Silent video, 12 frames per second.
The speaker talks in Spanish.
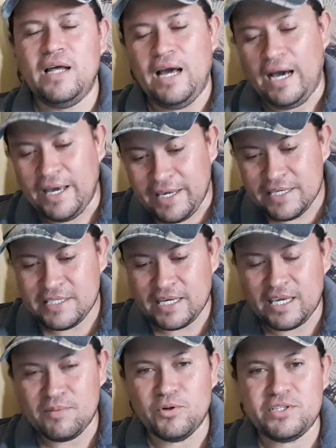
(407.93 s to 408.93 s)
A ese
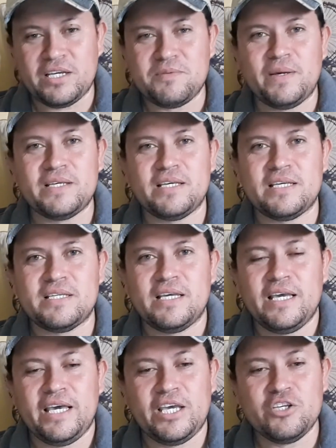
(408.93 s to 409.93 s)
que muchas veces
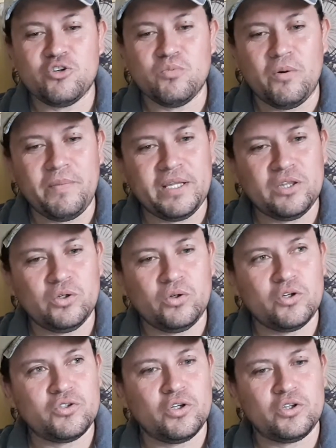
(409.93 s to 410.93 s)
en su momento
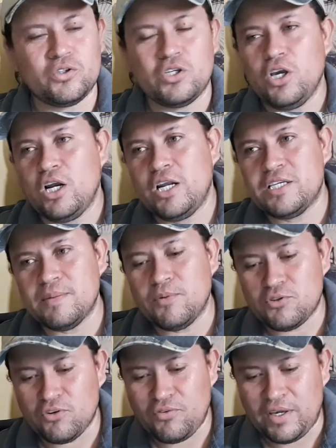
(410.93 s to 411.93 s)
nosotros les
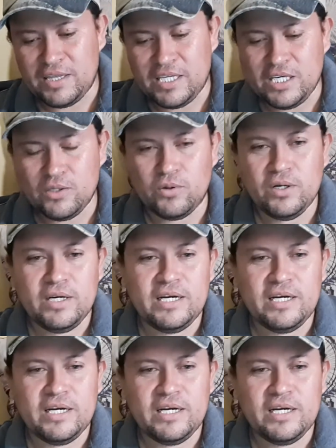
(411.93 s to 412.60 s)
hemos ofendido,